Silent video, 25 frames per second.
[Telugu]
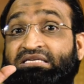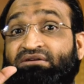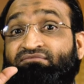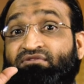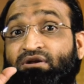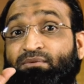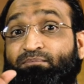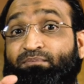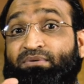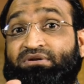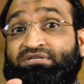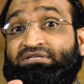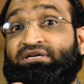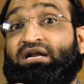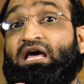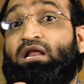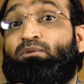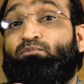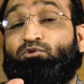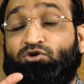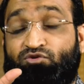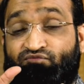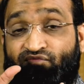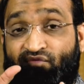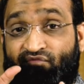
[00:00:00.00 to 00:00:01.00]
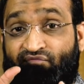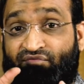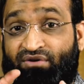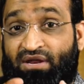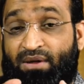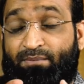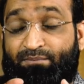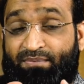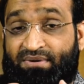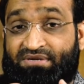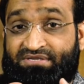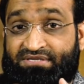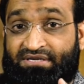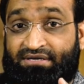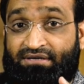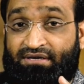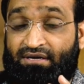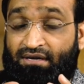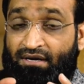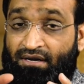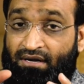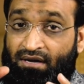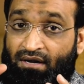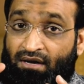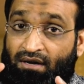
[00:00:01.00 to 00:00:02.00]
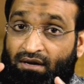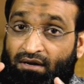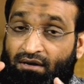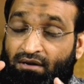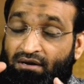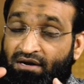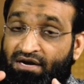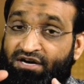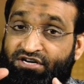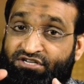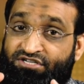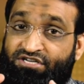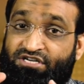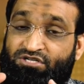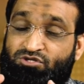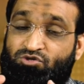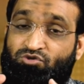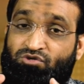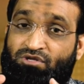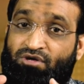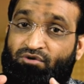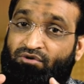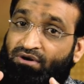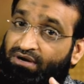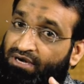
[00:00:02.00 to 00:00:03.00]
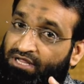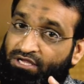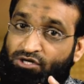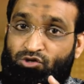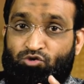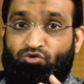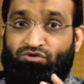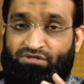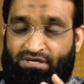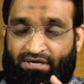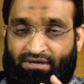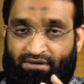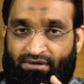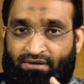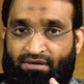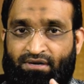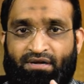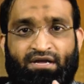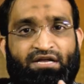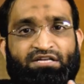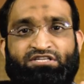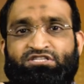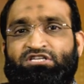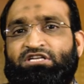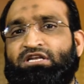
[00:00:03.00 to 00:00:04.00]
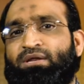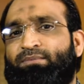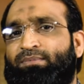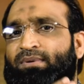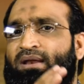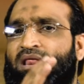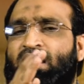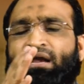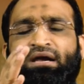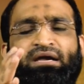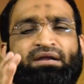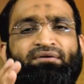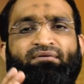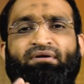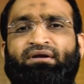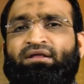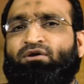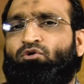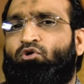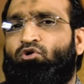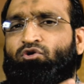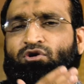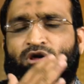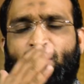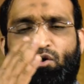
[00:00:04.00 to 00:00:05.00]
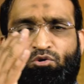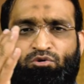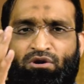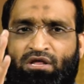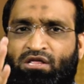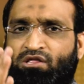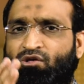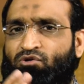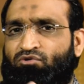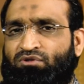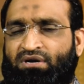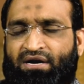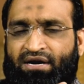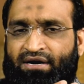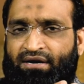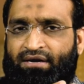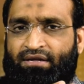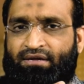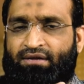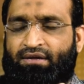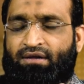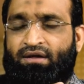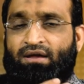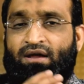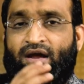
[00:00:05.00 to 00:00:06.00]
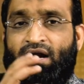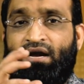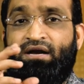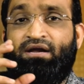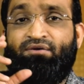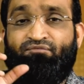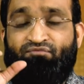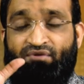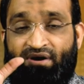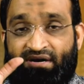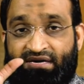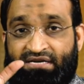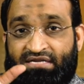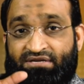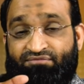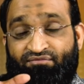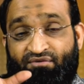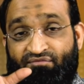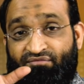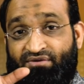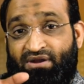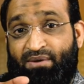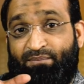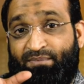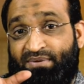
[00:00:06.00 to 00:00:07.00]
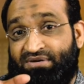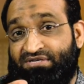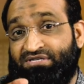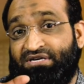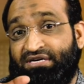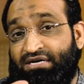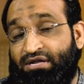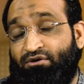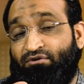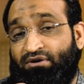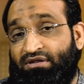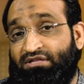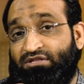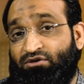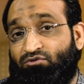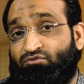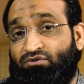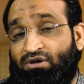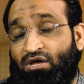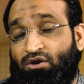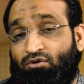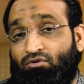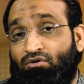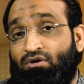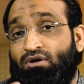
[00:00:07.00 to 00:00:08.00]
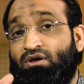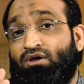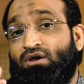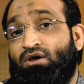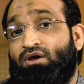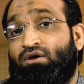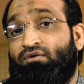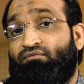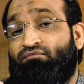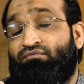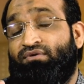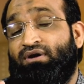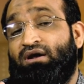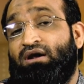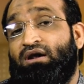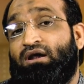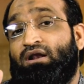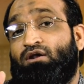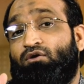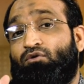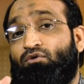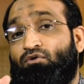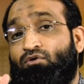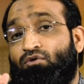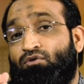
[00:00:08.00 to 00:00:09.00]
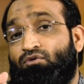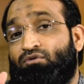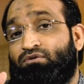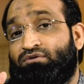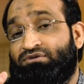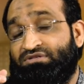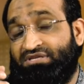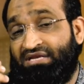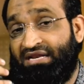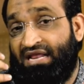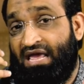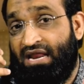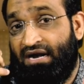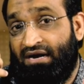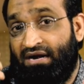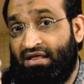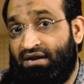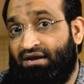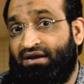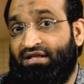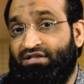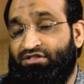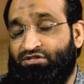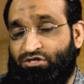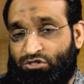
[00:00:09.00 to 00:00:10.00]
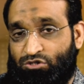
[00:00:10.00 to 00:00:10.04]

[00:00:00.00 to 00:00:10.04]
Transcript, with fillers: సెవెన్ పర్సెంట్ ఆల్మోస్ట్ ఫిఫ్టీ పర్సెంట్ లీడ్ చేస్తుంది ఎవరంటే యూతే ఇంకా చిన్నపిల్లలంటే వాడికి ఓటు హక్కు లేదో వదిలేయండి అంటే ఫార్టీ ఫిఫ్టీ పర్సెంట్ ఎవరైతే ఉన్నారో వీళ్ళు సరైన నిర్ణయం